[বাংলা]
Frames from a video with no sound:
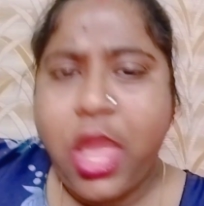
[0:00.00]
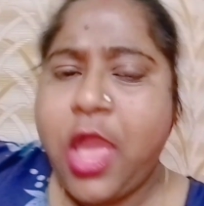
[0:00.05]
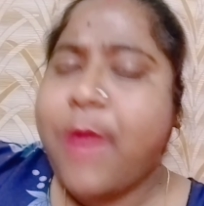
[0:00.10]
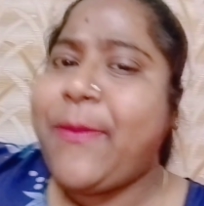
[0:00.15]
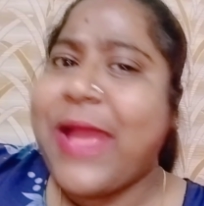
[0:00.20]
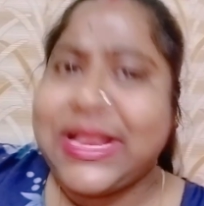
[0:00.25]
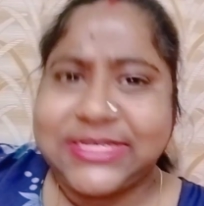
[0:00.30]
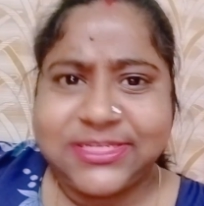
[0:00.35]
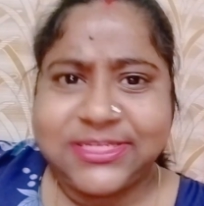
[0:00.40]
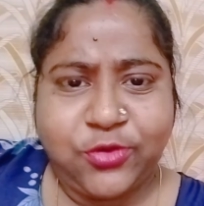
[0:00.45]

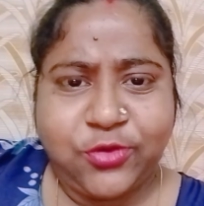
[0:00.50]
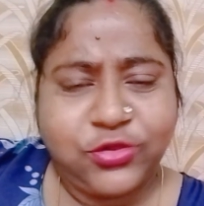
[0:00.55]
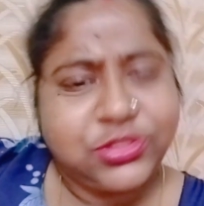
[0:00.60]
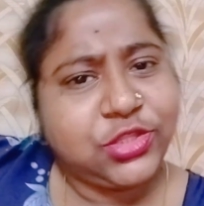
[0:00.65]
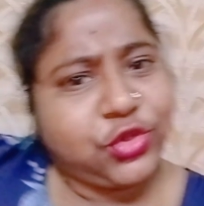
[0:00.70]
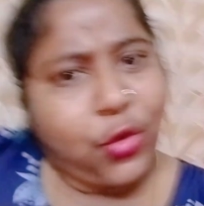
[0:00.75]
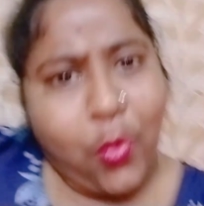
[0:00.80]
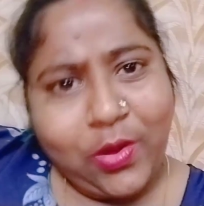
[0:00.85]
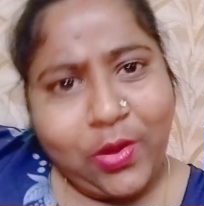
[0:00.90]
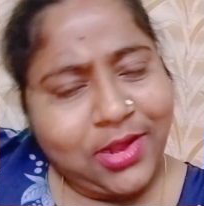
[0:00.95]
প্যান্টি বৌদি
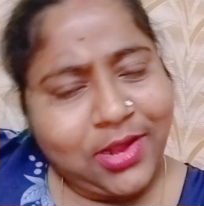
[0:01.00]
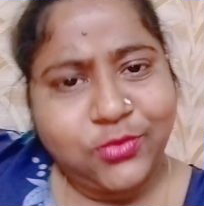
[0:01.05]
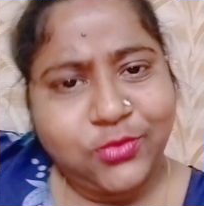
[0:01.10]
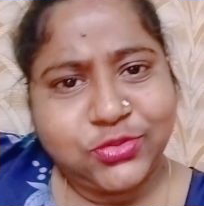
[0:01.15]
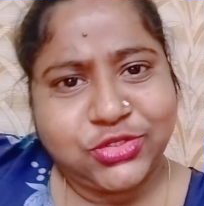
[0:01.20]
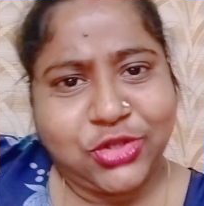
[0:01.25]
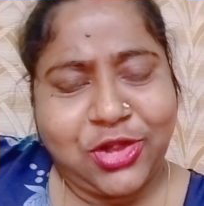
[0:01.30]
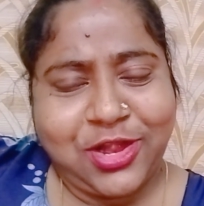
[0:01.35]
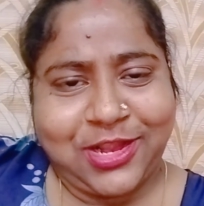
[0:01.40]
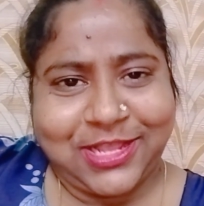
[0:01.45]
থরি না
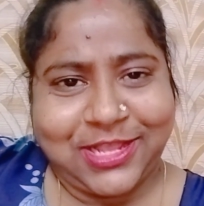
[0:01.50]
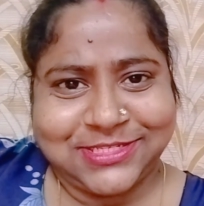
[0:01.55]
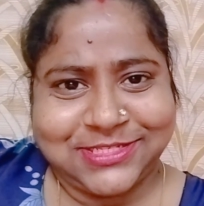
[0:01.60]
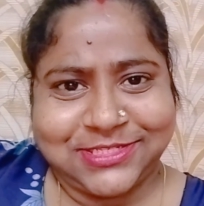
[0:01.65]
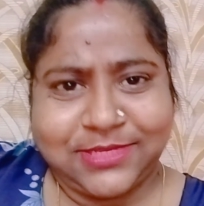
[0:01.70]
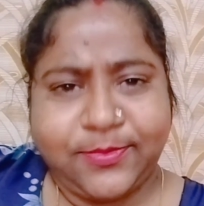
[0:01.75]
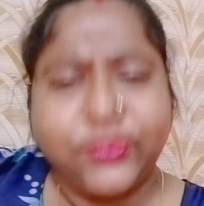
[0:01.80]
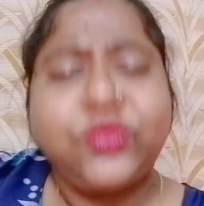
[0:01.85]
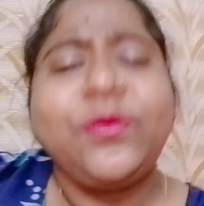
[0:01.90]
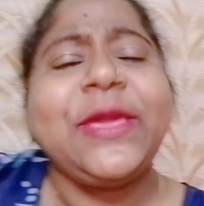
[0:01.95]
উজ্জ্বলের কাছে
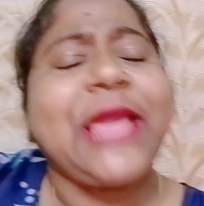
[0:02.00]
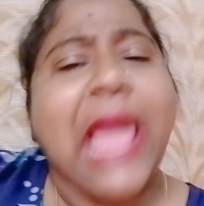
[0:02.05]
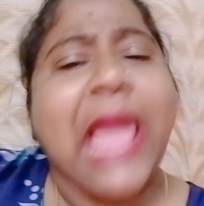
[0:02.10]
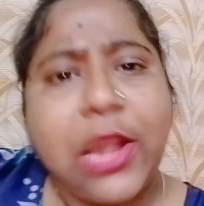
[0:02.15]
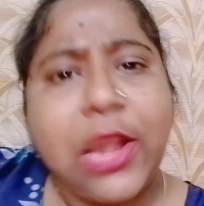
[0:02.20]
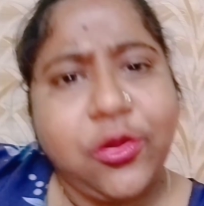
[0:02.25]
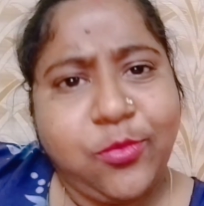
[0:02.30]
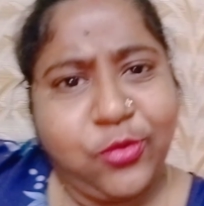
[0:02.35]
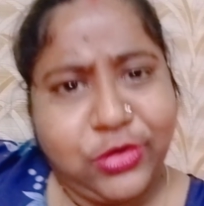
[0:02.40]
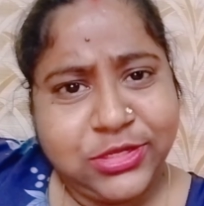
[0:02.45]
যাবে তুমি কেন
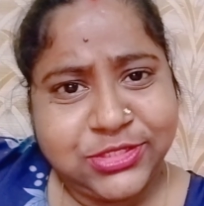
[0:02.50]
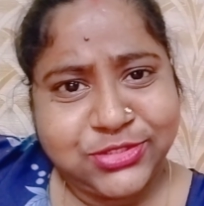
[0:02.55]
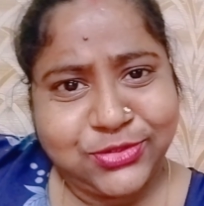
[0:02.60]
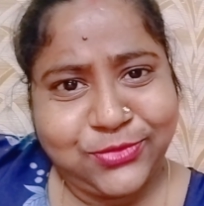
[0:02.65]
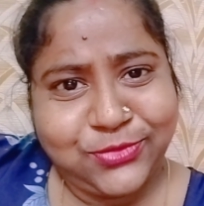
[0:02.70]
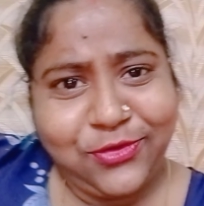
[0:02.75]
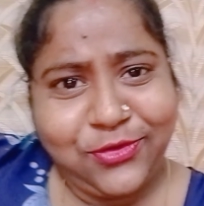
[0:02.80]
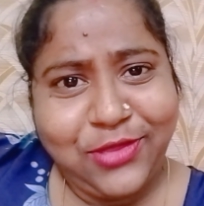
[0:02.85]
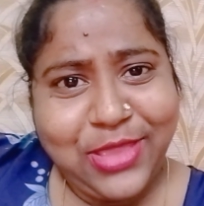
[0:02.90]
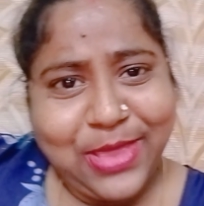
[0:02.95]
বলেছো
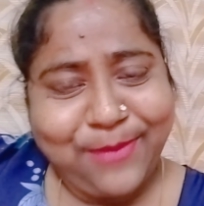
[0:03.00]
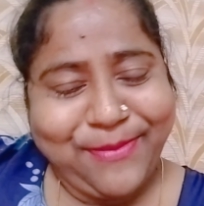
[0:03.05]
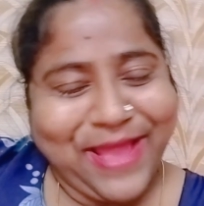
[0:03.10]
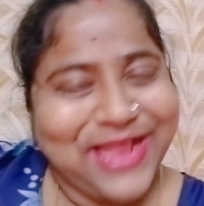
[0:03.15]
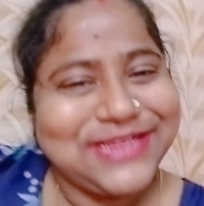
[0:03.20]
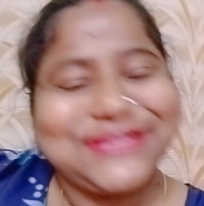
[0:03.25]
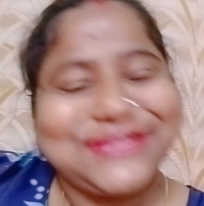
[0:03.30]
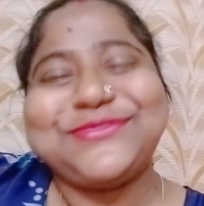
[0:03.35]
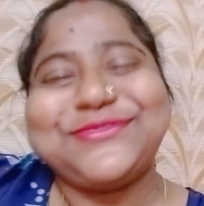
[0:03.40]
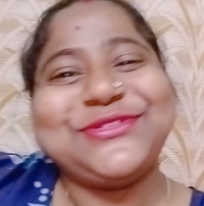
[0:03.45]
গো
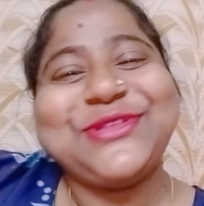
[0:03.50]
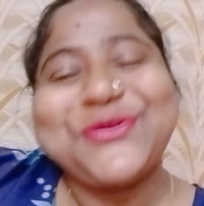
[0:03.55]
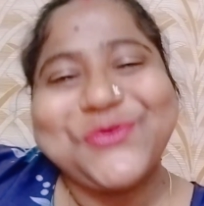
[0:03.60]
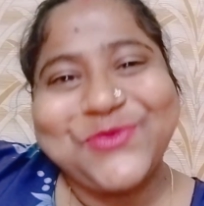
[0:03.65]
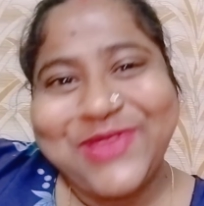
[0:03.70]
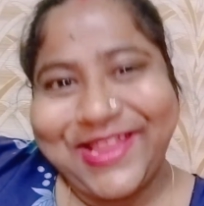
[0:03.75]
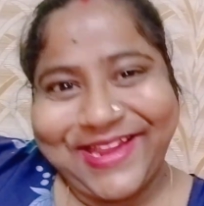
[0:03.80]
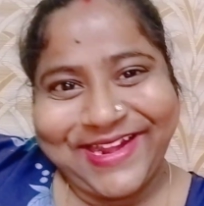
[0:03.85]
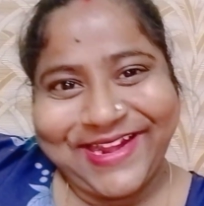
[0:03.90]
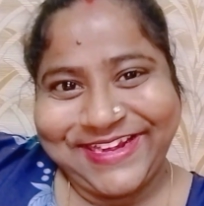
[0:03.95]
প্যান্টি বৌদি
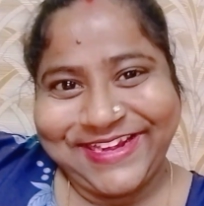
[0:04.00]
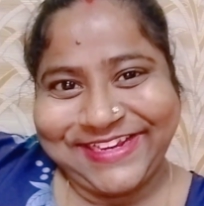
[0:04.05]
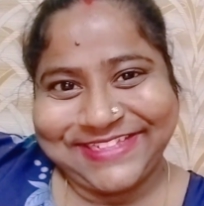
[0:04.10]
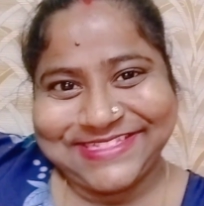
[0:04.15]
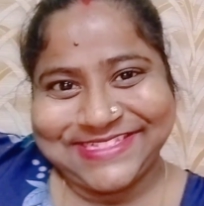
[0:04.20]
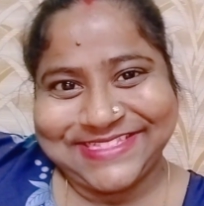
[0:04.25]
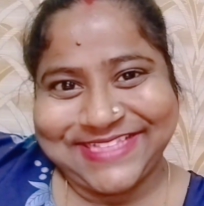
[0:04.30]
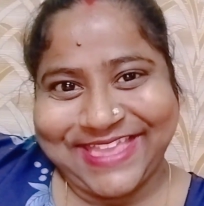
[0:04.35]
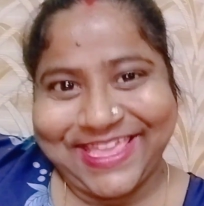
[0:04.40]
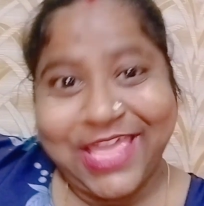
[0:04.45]
কুলাঙ্গারের কাছে
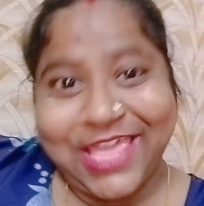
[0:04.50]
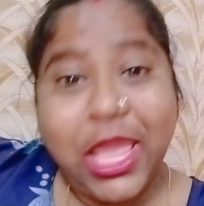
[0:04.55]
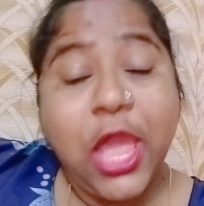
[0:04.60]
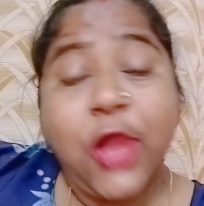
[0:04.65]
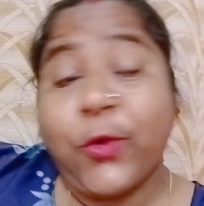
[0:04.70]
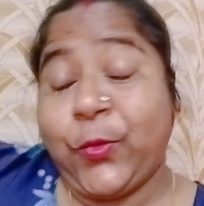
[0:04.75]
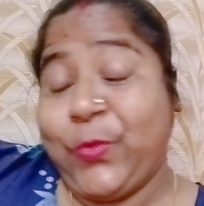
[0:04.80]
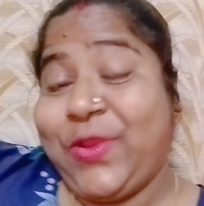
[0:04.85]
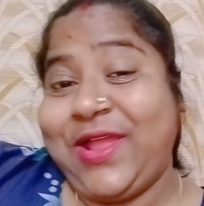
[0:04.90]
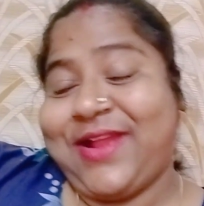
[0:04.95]
যায়
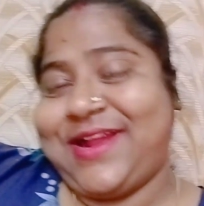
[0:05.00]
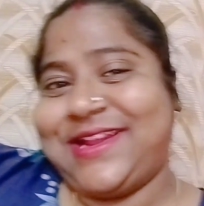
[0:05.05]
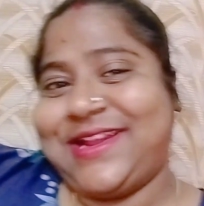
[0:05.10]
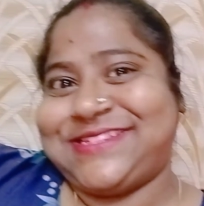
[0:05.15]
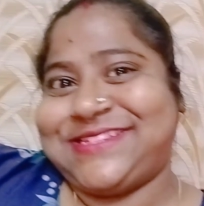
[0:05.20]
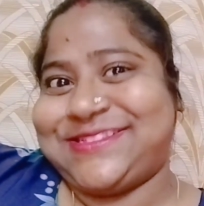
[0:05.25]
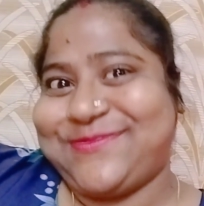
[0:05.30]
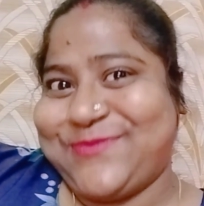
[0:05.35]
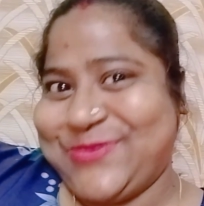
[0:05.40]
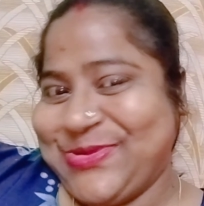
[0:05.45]

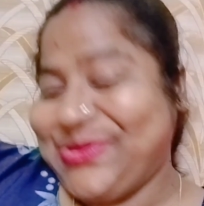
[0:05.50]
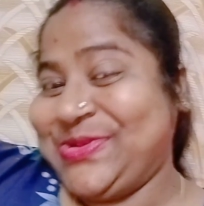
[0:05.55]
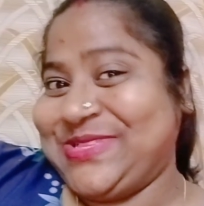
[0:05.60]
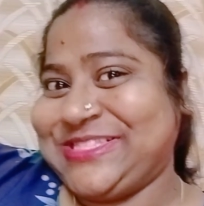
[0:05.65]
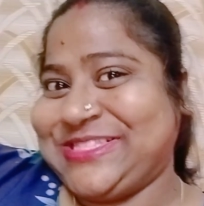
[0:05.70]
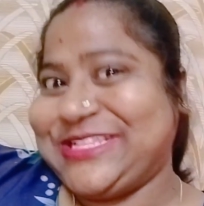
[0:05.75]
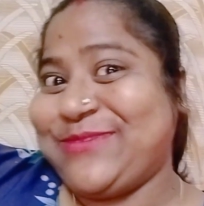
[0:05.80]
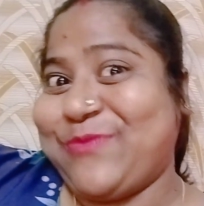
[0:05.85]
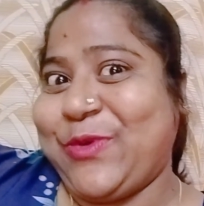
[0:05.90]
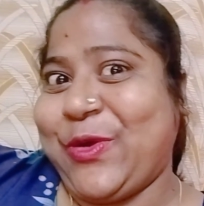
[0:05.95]
কুলাঙ্গারেরটা মনে
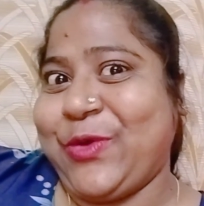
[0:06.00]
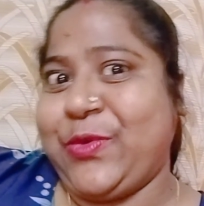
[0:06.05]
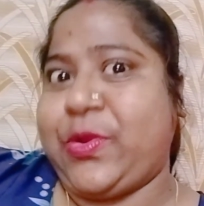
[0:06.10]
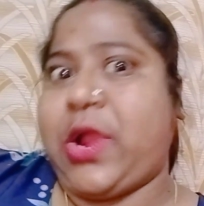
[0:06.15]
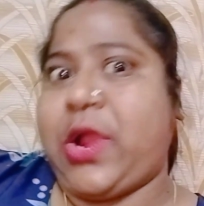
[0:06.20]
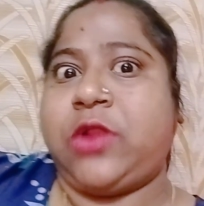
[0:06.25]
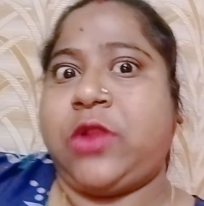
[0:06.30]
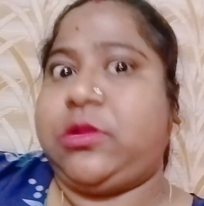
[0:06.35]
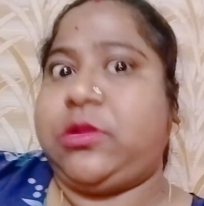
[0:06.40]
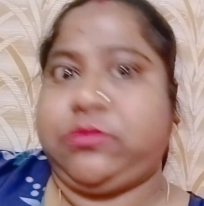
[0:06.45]
হচ্ছে বড়
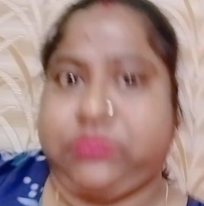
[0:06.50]
কারণ